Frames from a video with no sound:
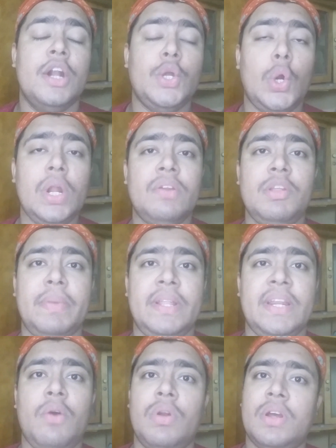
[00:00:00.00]
டோனர் வந்து
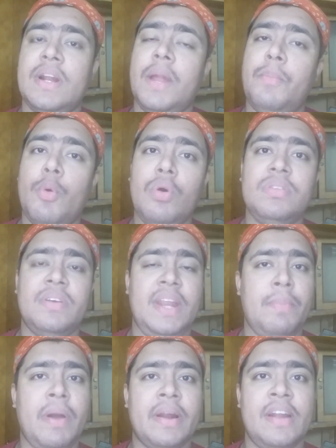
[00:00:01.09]
பார்த்திங்கன்னா உங்களுக்கு நல்லா போர்ஸை
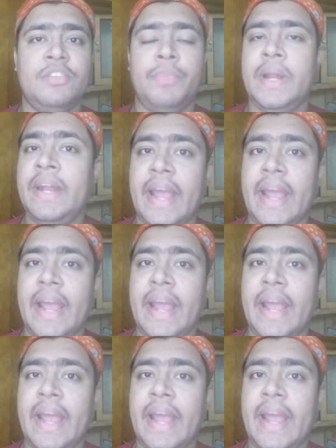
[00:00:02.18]
டீப்பாக கிளென்ஸ் பண்ணி